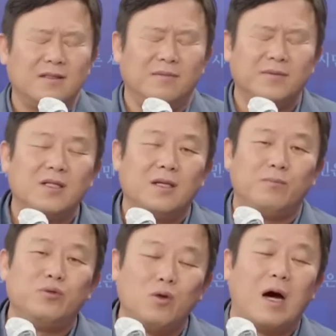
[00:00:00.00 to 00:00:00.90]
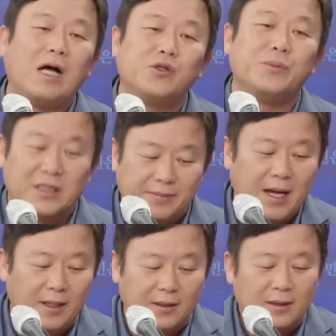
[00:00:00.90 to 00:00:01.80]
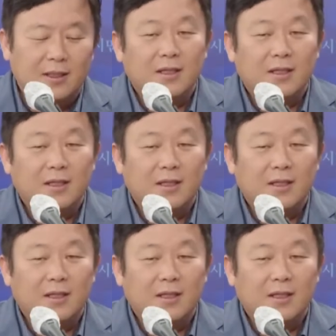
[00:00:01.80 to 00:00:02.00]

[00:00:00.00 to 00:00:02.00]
엄청난 분노 아쉬움 있지만